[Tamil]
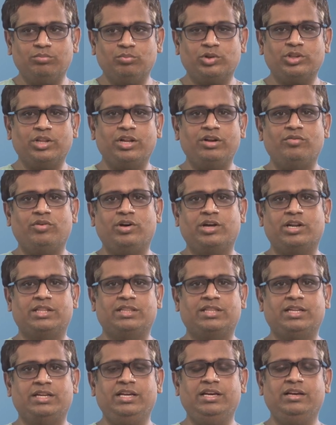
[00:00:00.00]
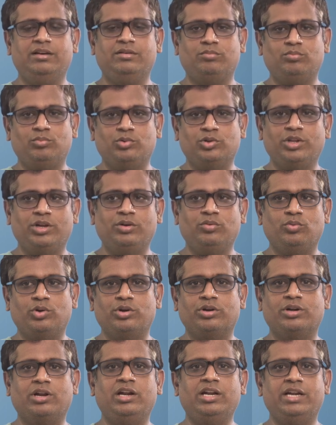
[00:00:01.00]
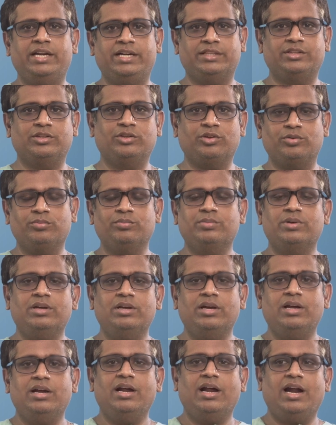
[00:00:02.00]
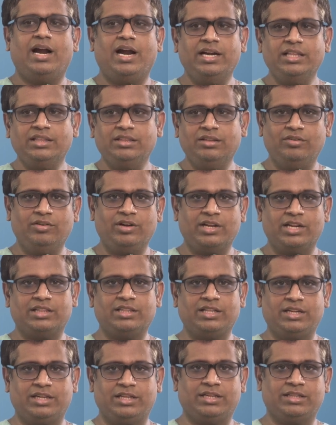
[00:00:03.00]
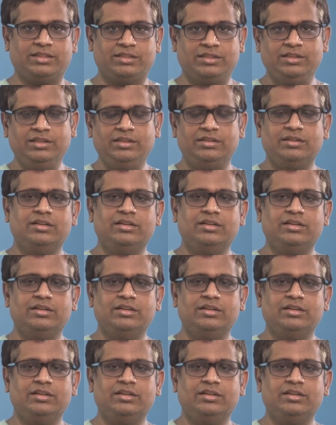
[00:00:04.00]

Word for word: முதல் வாரத்தில் முதல் ஒரு நாள் எடுத்துக்கிறோம் அடுத்த வாரத்திலிருந்து